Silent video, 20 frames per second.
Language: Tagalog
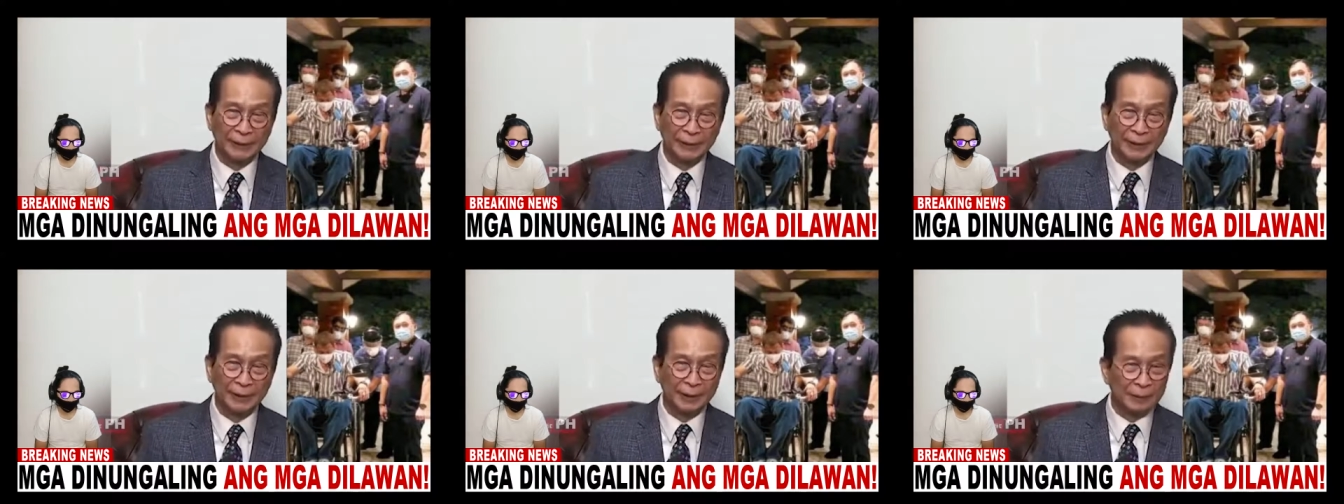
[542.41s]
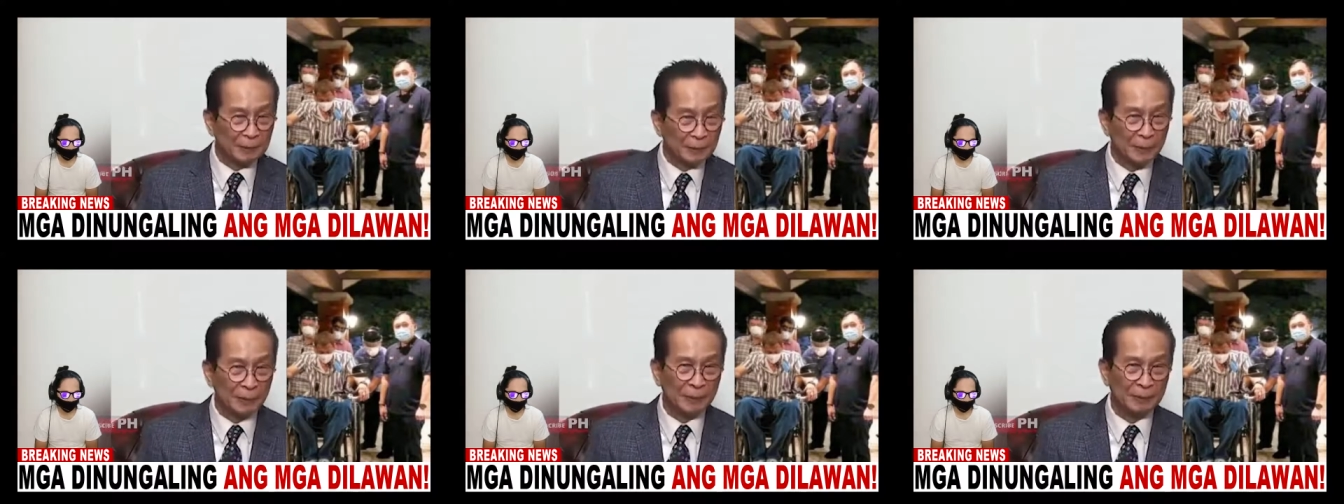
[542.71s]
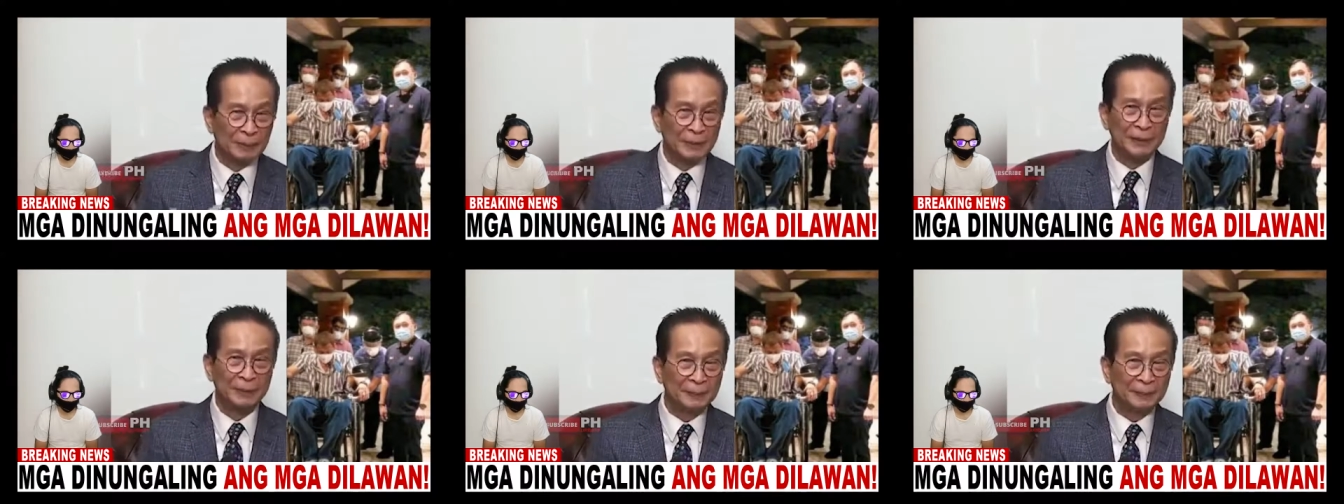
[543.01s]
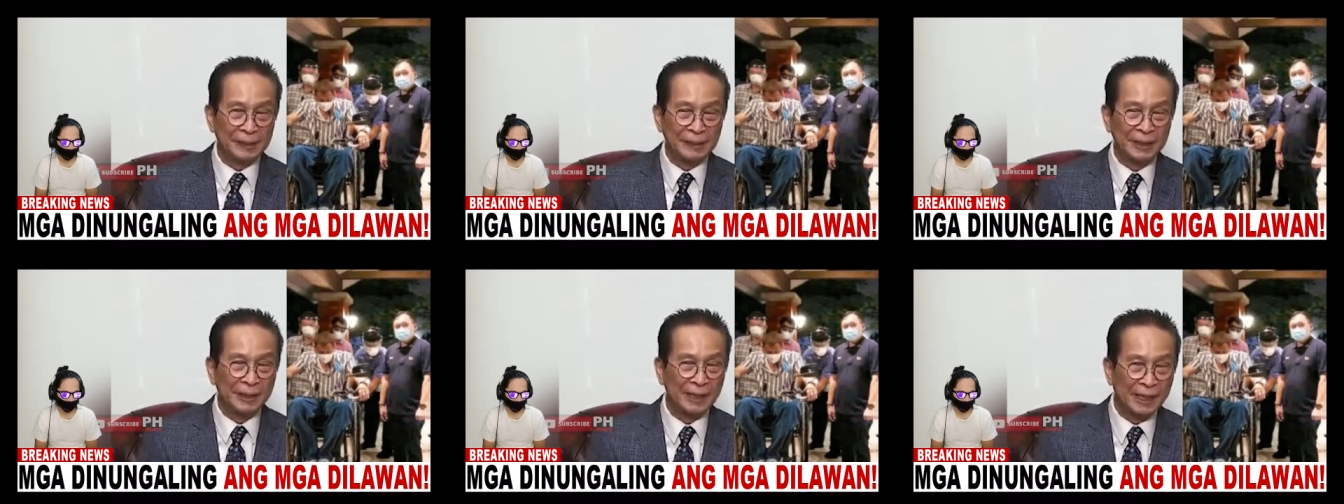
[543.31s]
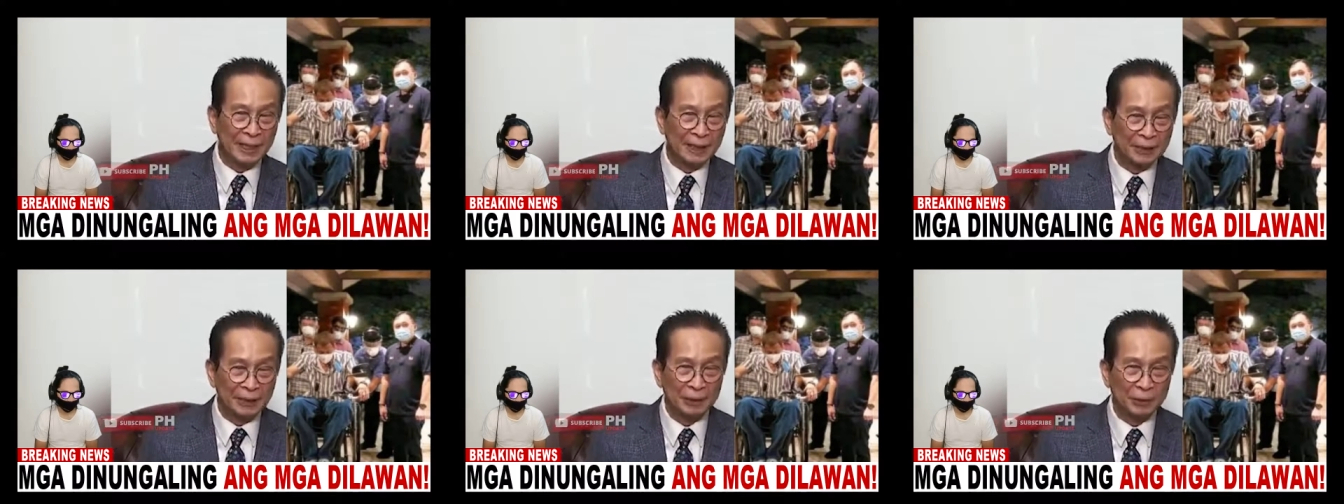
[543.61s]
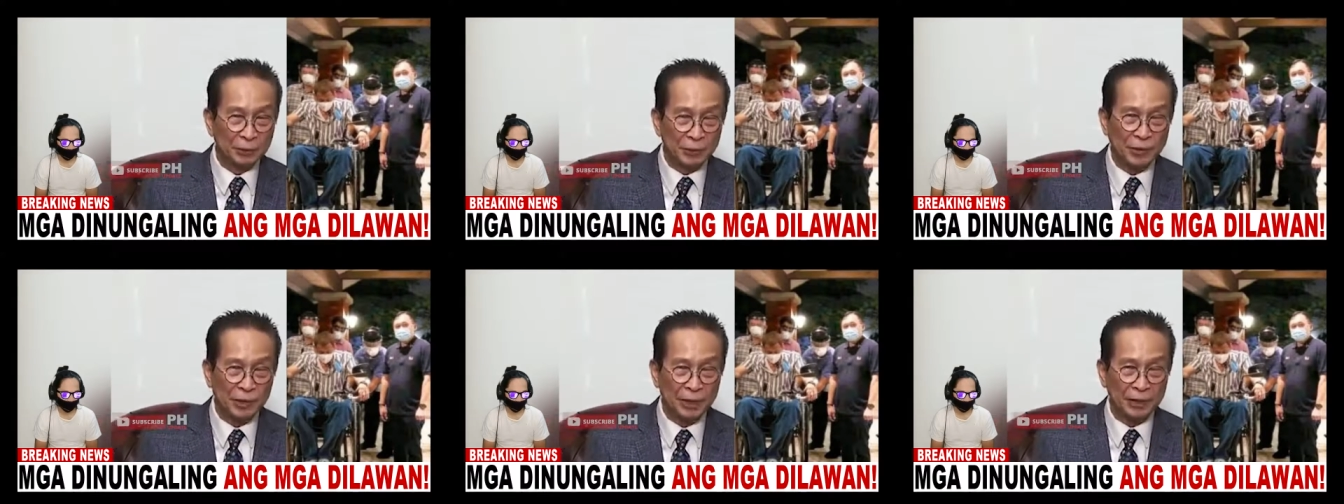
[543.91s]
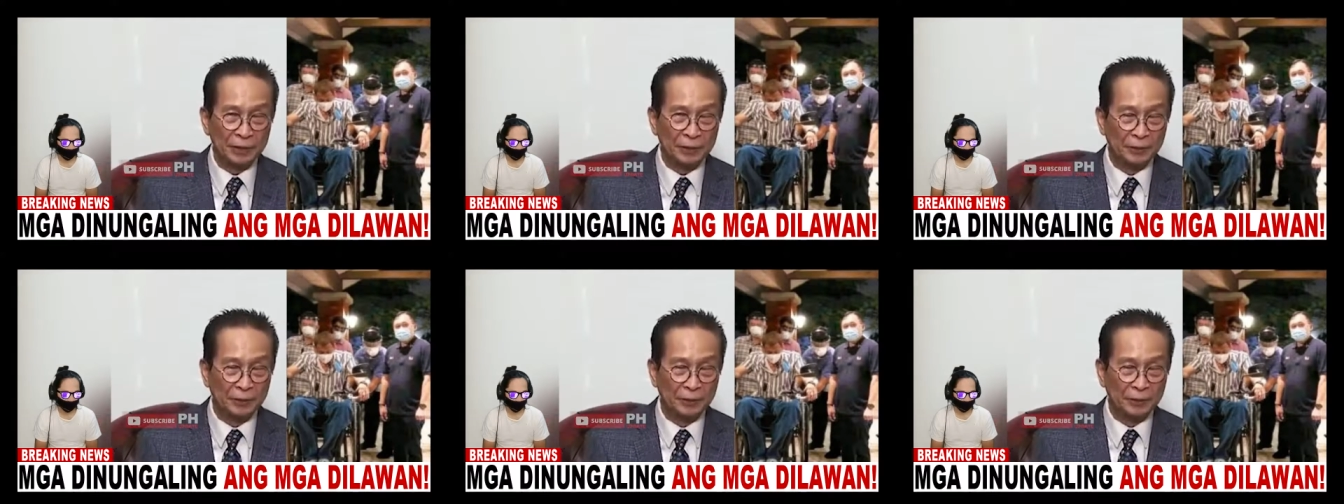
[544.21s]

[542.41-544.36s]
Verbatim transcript: Hindi po ba binibida natin to sa